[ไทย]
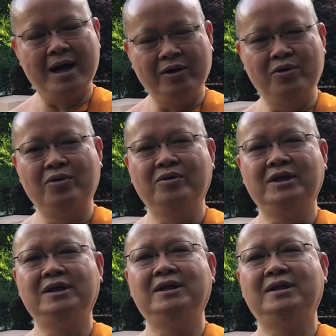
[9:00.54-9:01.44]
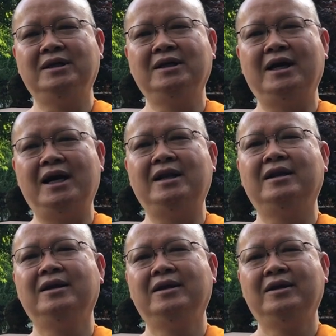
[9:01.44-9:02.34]
บางลงหรือถึงขั้น
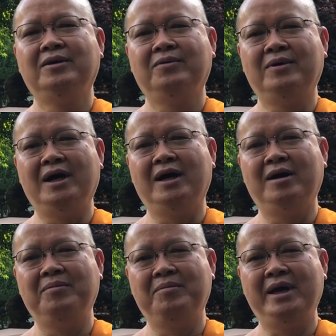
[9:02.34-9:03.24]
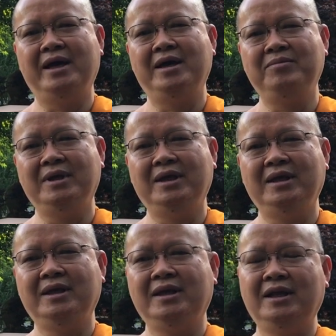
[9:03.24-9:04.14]
ว่าไม่ให้มี
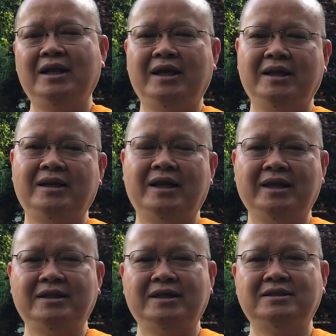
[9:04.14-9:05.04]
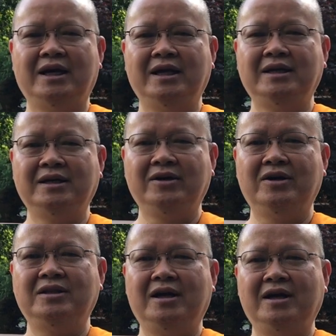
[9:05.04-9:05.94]
กิเลสในจิตใจเลย
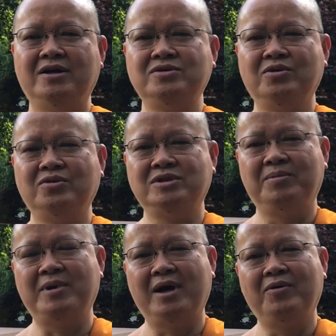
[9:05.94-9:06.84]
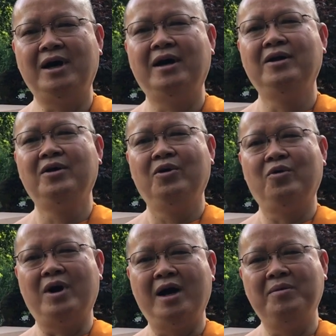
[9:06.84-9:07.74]
ก็จะเข้าสู่สภาวะ
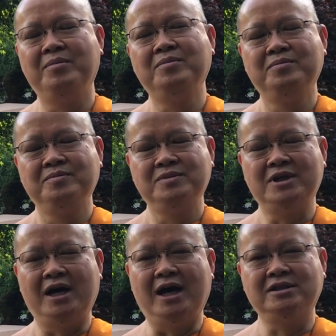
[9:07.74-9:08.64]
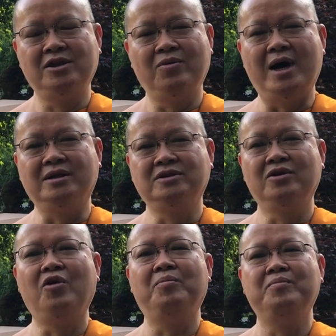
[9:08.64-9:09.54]
ความสะอาดสว่างส
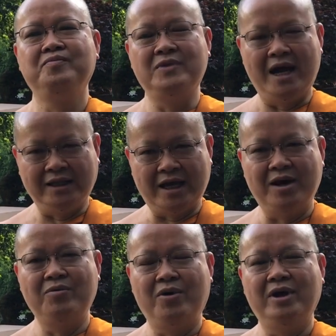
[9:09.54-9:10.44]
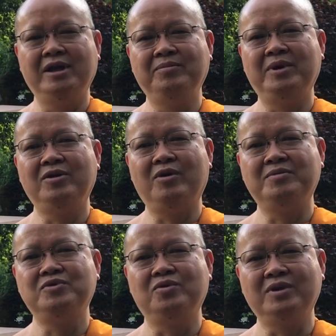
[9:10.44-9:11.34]
งบอย่างท้าวรนนี่เป็นค
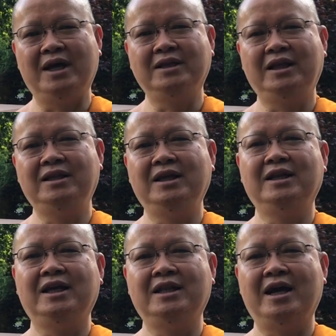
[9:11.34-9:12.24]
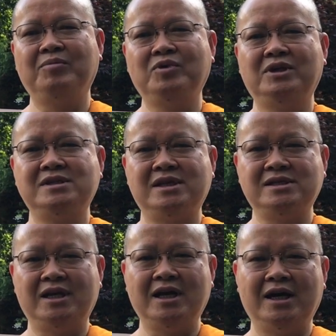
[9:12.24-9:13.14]
วามสุขอย่างที่จริงในทางพุทธศา
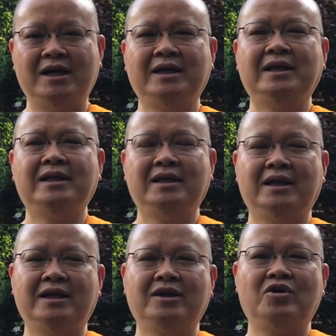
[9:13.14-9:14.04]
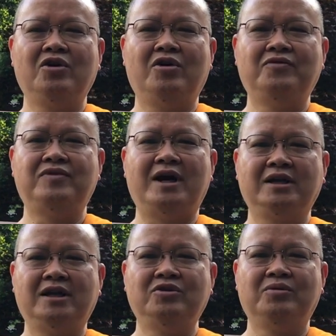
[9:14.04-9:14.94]
สนา ดังนั้นก็ขอฝาก
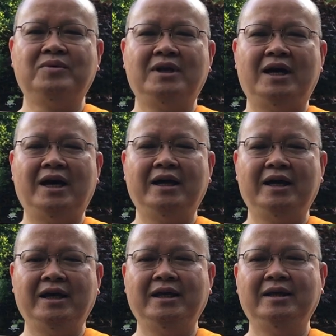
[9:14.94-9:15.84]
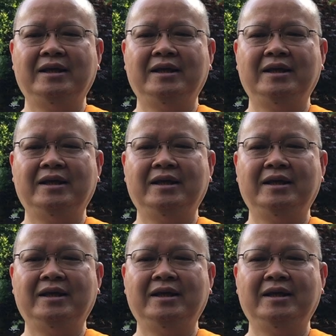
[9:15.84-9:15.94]
ญาติโยมทั้งหลายให้